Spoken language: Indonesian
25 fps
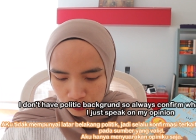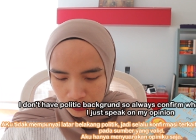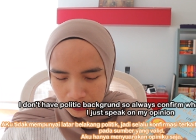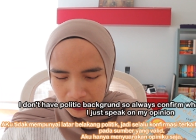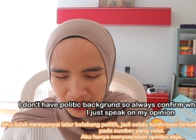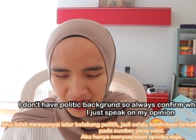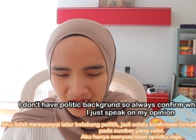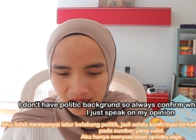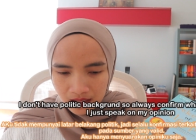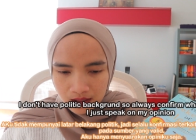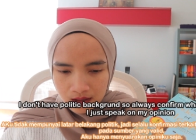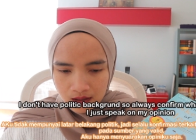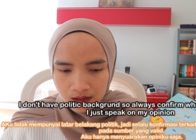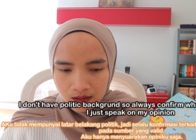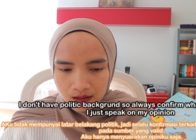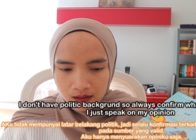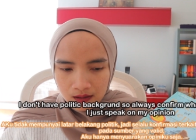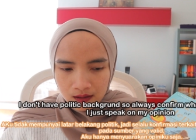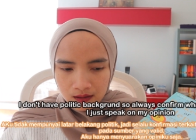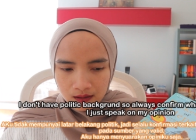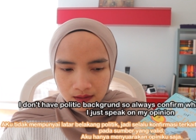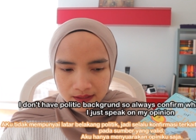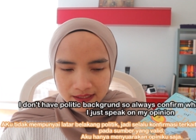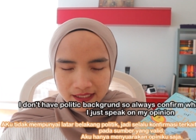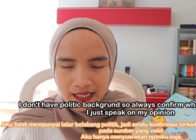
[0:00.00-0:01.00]
Jadi
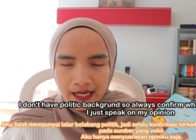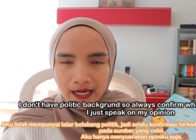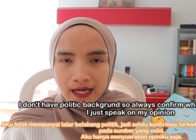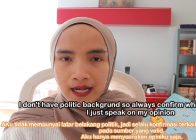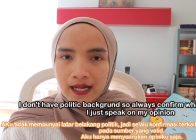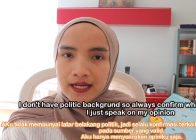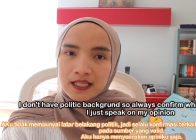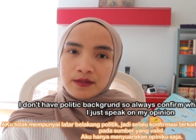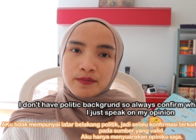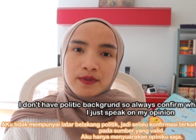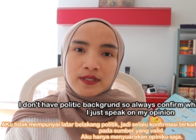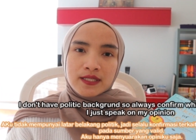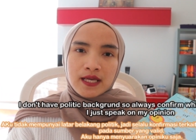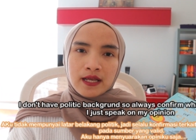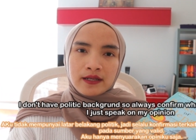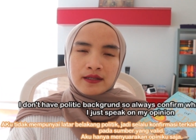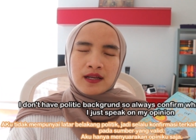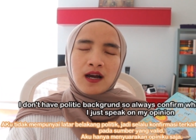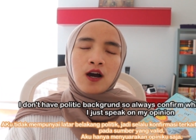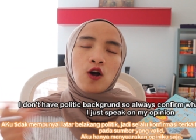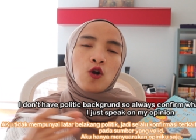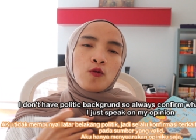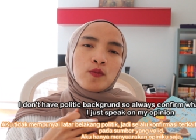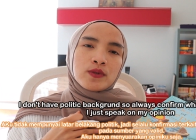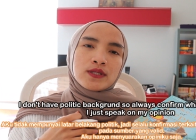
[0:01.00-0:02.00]
e, secara garis
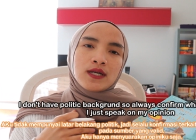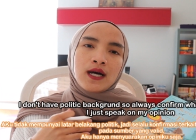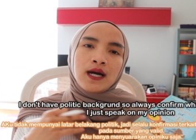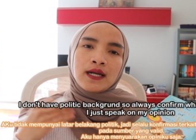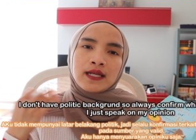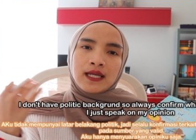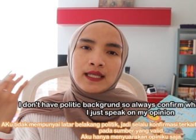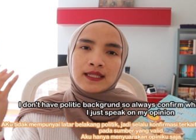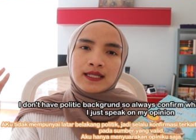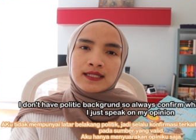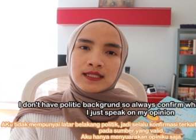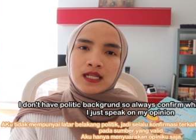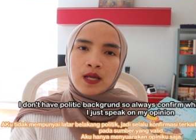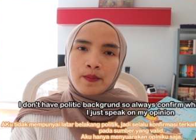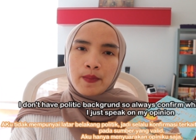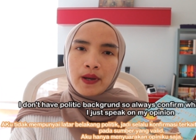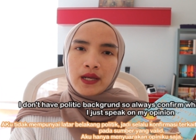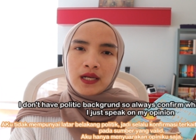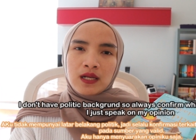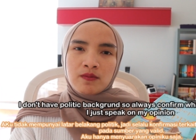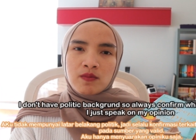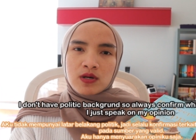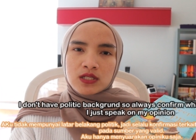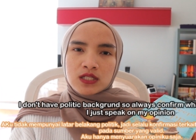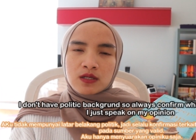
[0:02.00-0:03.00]
besarnya kalau misalkan kita selama
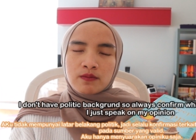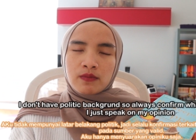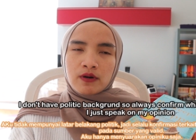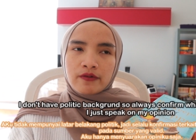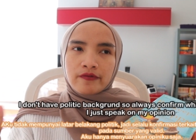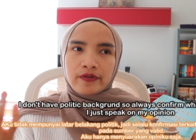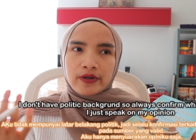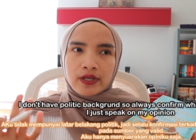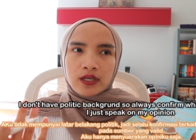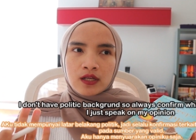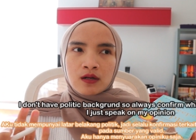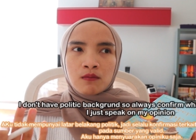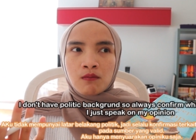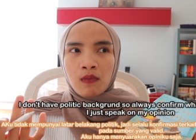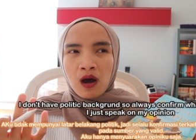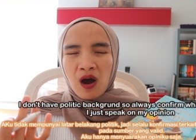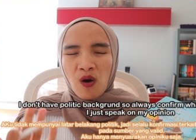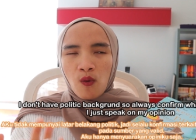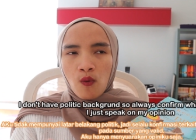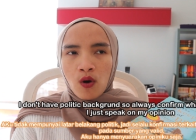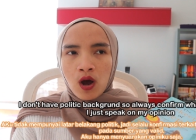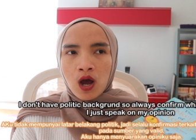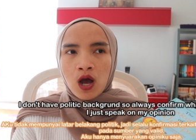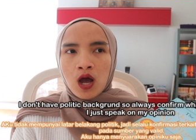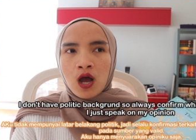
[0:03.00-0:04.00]
ini masih berpikir
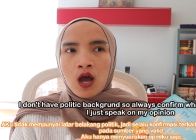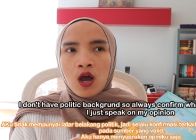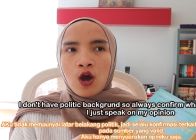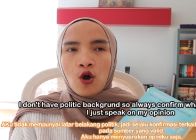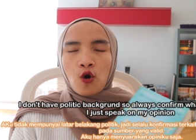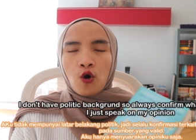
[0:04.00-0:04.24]
bahwa